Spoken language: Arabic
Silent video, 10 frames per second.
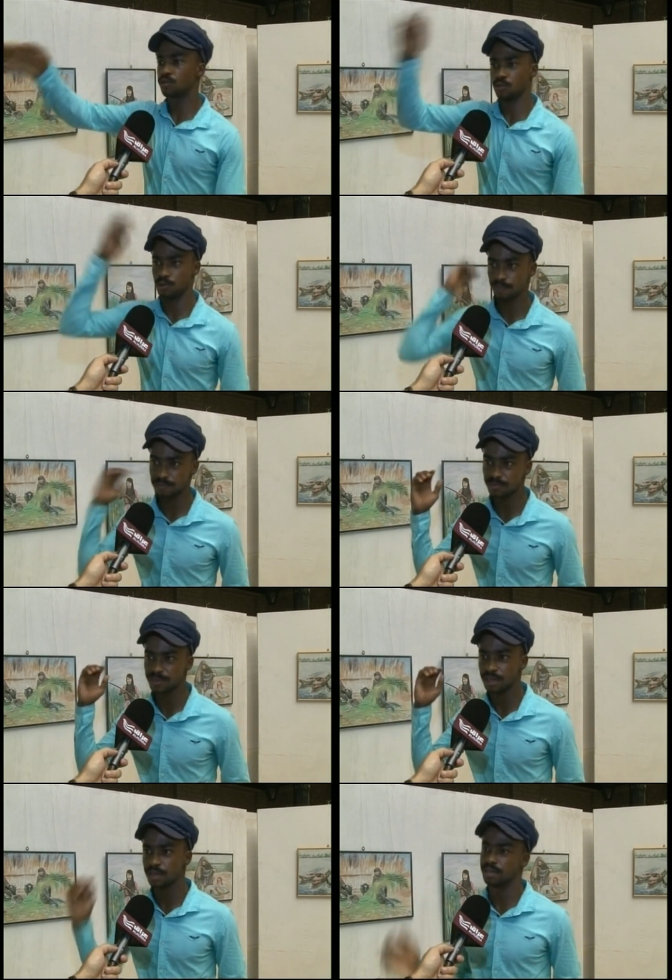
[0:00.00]
لحاستي
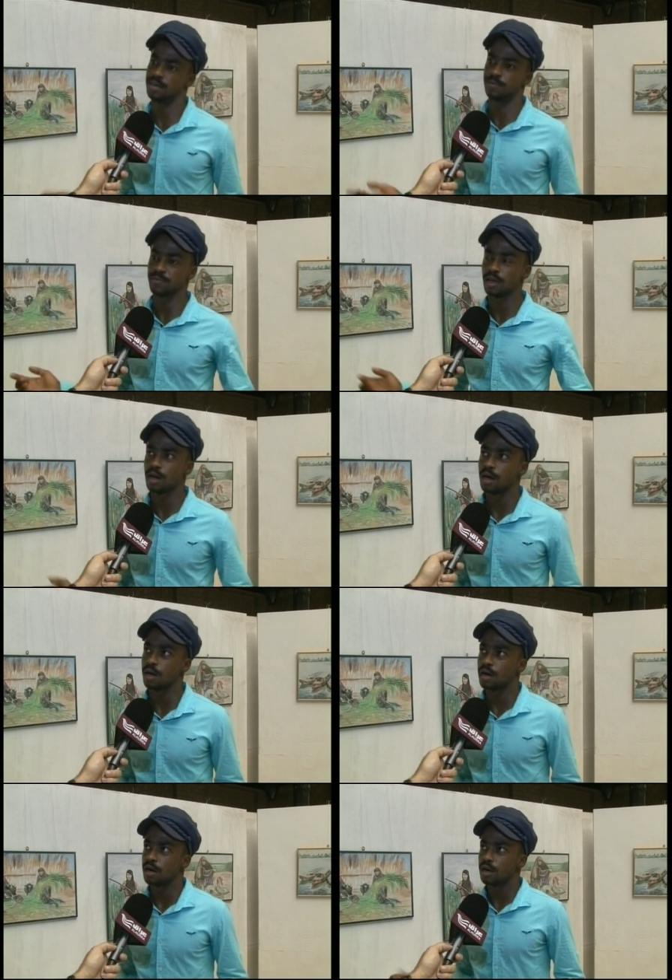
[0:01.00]
النطق والسمع لم
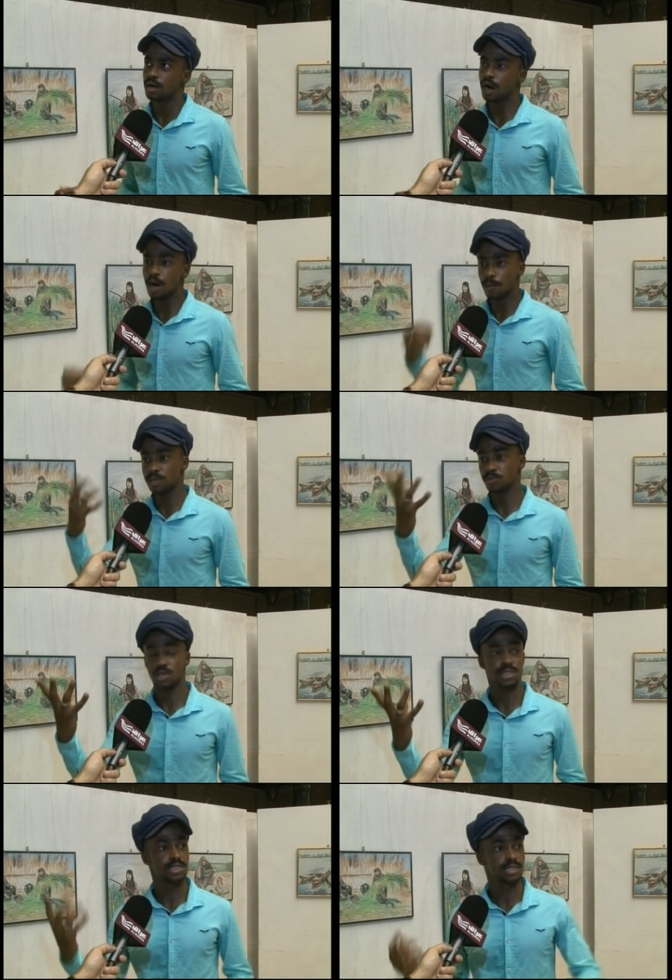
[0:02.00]
يشكلا عقبة
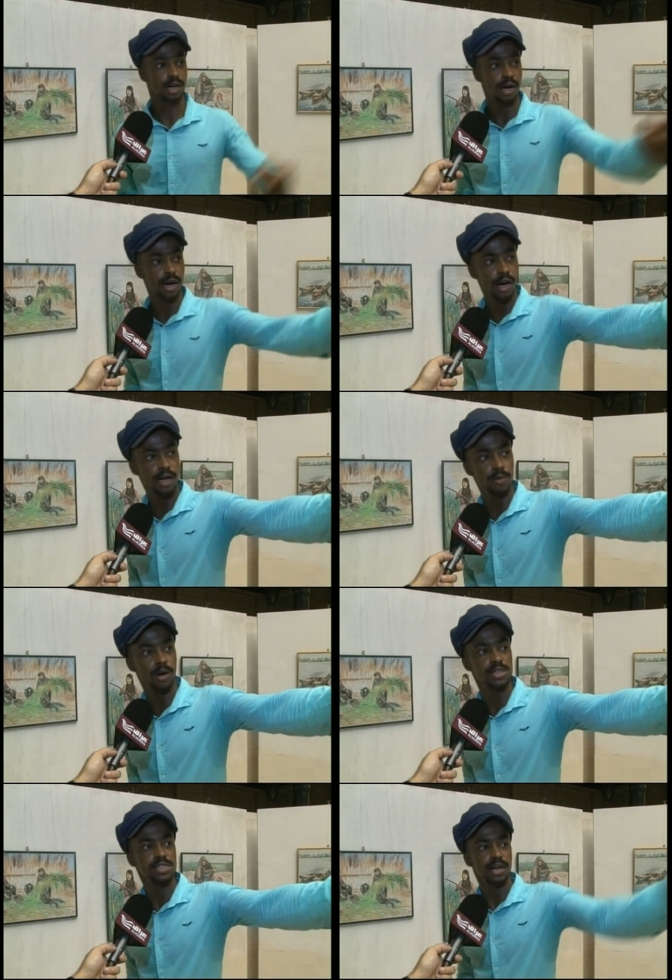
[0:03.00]
لي في
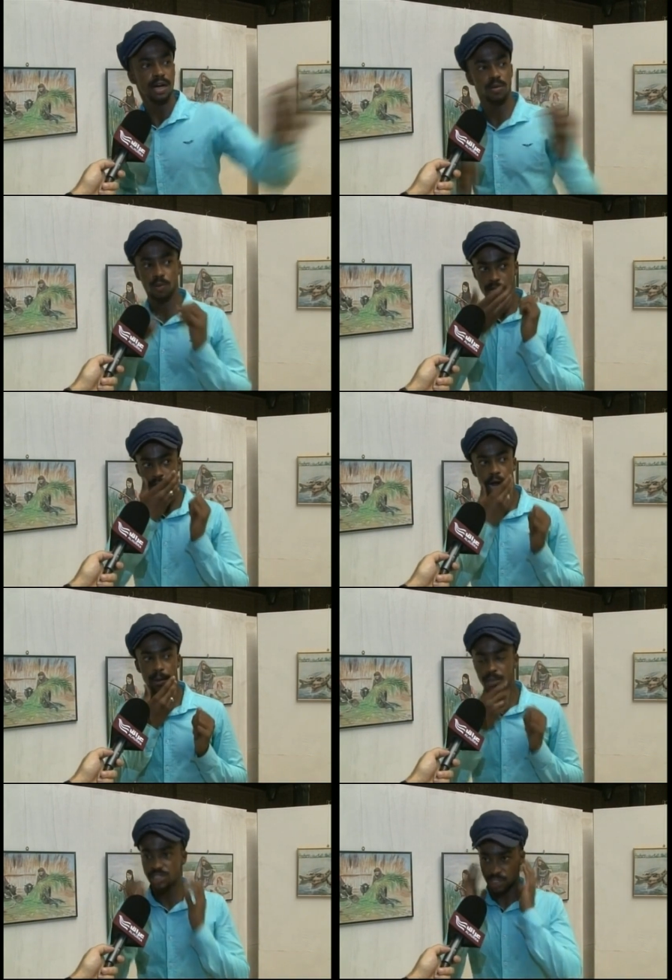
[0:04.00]
مواصلة طريقي في
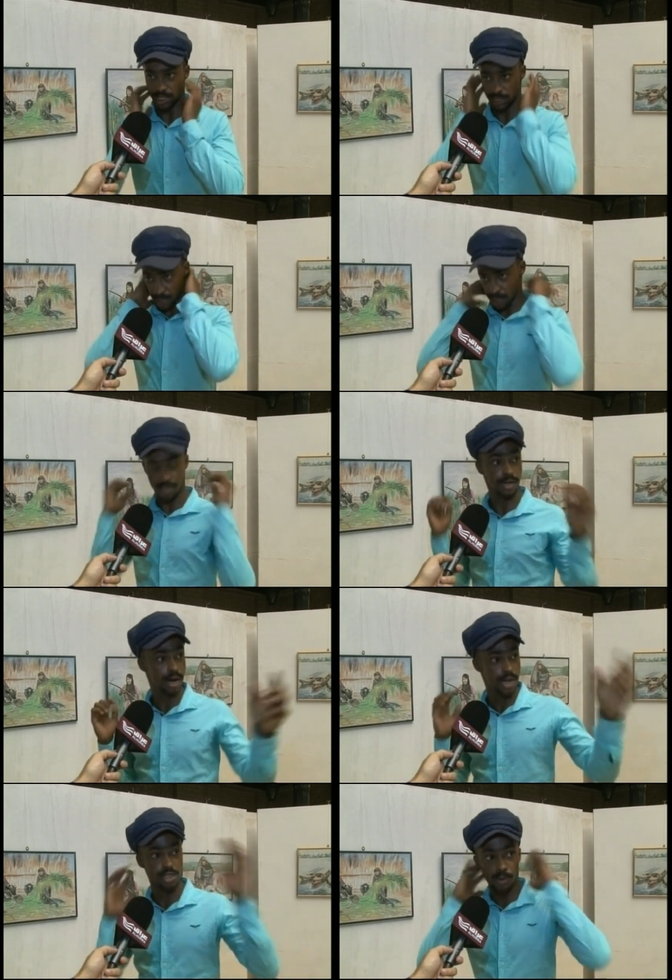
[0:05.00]
مجال الإبداع
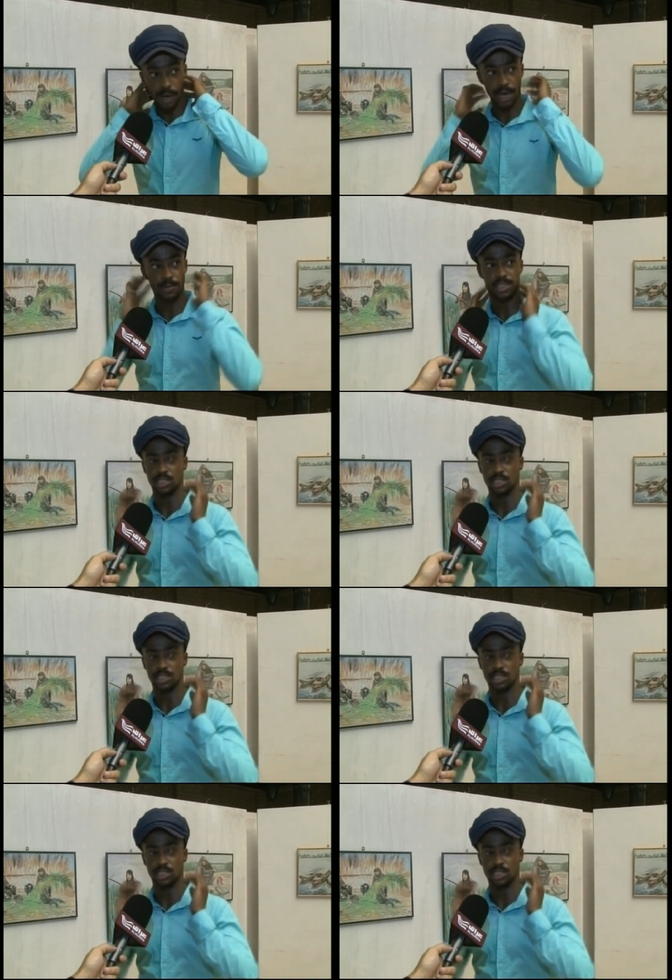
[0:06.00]
أيوة،